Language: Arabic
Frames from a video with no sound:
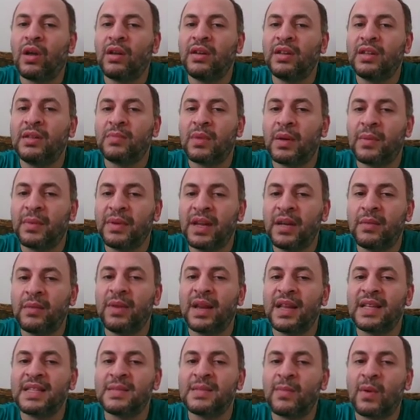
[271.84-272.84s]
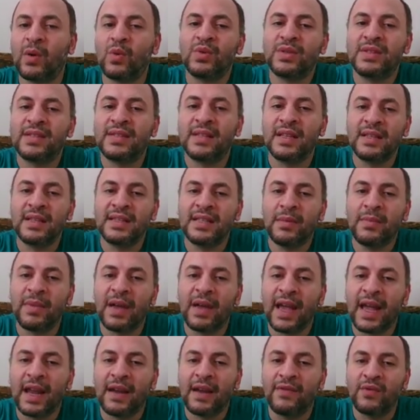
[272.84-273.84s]
خليط ما بين البلازما والسيلز
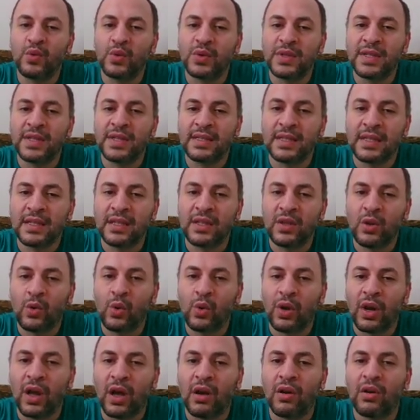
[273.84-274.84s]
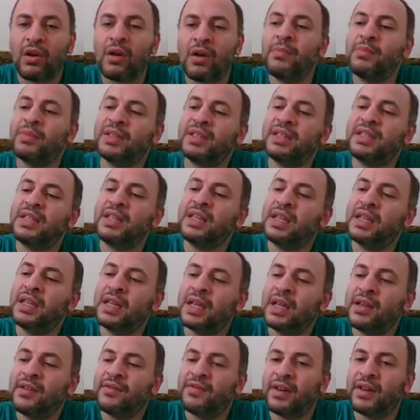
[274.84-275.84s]
يبقى 1060 دي كلها ارقام بتيجي
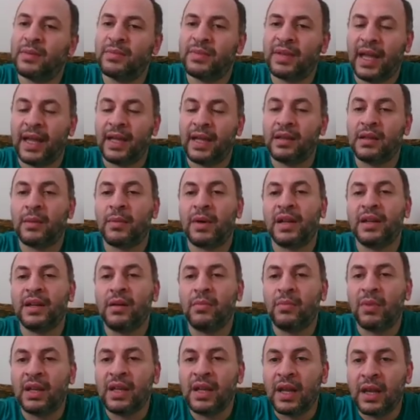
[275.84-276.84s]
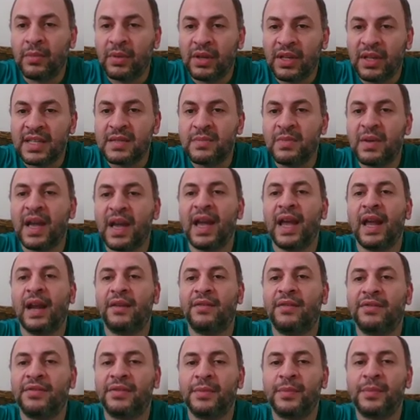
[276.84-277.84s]
في الامتحان طبعا الميه اللي بنقيس بيها
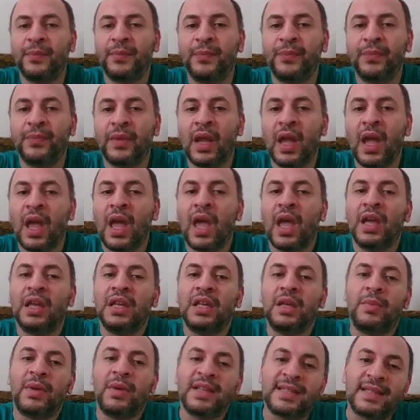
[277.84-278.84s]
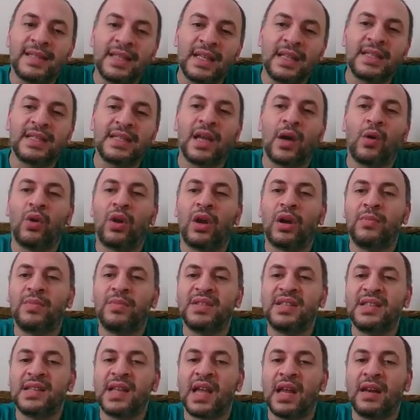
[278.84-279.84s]
1000 يبقى السيلز او الار بي
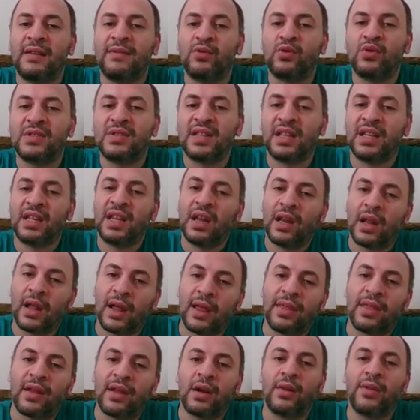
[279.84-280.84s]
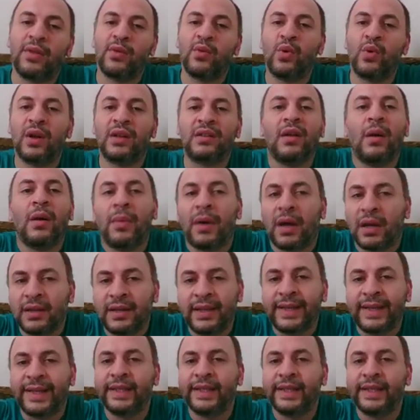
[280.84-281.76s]
سيز 1090 هي الاكثر للزوجه طبعا